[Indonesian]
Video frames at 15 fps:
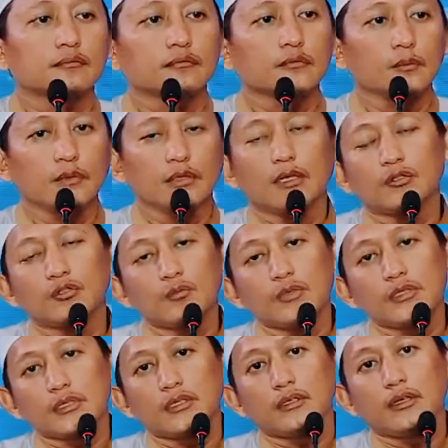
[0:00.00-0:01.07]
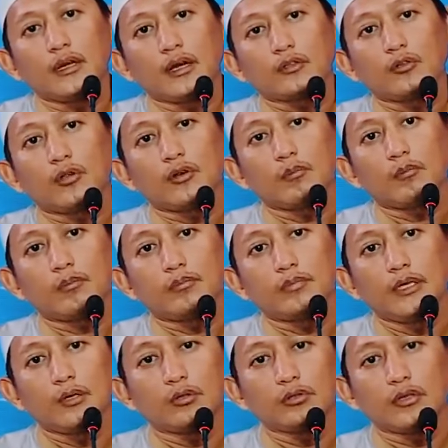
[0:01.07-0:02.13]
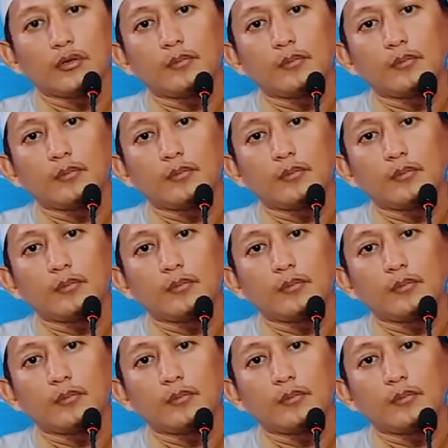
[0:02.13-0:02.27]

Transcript: Teman antum misalnya direktur direktur